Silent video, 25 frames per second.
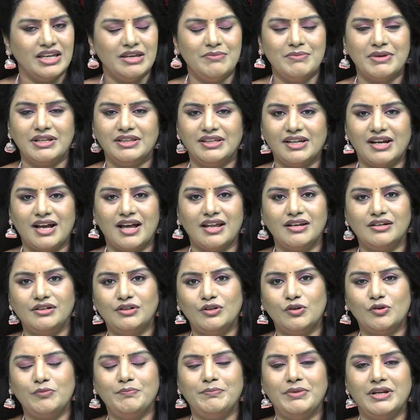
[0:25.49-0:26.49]
ఈ
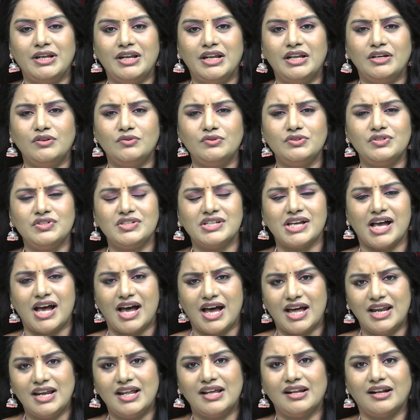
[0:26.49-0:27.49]
మధ్యకాలంలో పిల్లలు
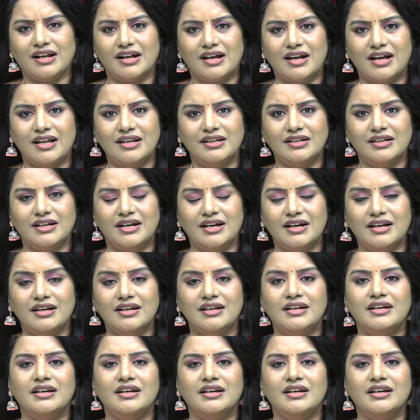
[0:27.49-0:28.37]
చాలా రకాలుగా